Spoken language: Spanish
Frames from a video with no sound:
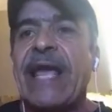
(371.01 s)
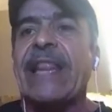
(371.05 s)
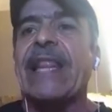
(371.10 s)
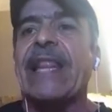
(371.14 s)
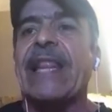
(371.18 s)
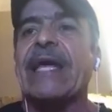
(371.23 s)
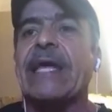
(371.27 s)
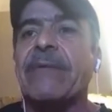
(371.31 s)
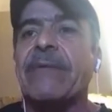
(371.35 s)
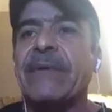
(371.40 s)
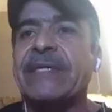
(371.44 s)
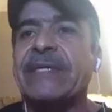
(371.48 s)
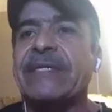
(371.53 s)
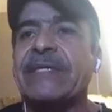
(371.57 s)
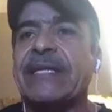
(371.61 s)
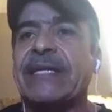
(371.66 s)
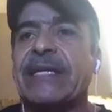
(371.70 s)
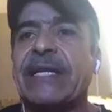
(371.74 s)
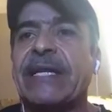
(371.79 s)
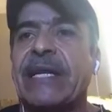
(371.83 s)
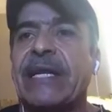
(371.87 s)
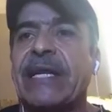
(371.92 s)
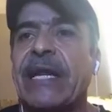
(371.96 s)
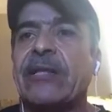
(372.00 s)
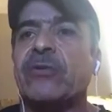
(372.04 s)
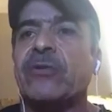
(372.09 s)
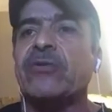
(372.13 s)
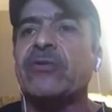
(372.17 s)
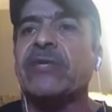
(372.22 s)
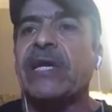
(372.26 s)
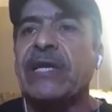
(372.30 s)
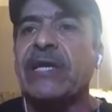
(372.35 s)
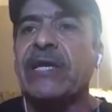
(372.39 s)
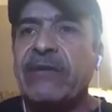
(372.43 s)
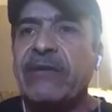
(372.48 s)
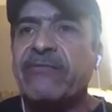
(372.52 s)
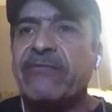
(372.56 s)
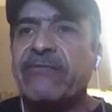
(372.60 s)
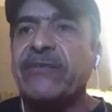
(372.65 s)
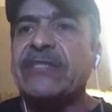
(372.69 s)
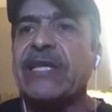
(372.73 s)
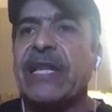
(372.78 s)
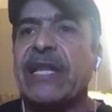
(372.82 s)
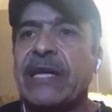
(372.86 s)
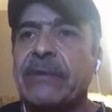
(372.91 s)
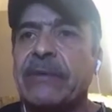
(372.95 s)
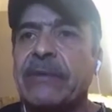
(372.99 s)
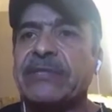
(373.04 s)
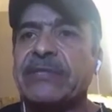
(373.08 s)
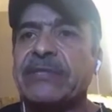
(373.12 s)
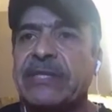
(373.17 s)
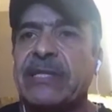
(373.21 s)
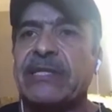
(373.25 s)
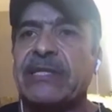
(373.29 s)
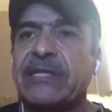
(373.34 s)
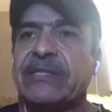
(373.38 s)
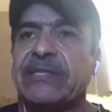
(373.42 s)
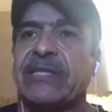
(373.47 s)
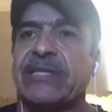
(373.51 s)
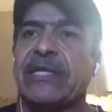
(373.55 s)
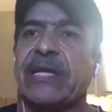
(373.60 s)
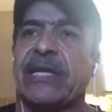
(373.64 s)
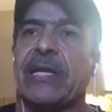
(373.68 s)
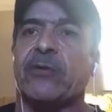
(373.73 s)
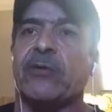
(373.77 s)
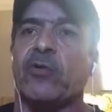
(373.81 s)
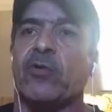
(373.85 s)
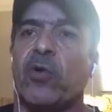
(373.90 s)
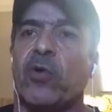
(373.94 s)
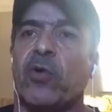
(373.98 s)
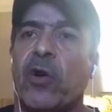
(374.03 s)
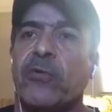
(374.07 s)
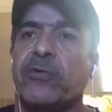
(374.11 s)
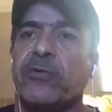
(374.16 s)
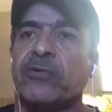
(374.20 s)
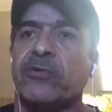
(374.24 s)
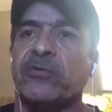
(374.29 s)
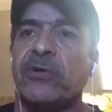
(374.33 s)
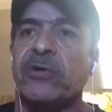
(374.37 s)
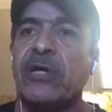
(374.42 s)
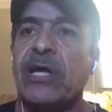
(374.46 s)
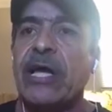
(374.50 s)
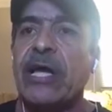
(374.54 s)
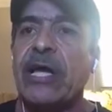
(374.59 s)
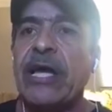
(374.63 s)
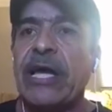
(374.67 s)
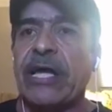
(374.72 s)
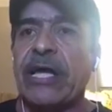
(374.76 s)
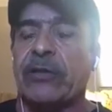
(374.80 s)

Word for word: es la que va a estar generando tarifas y es la que va a estar generando cobros.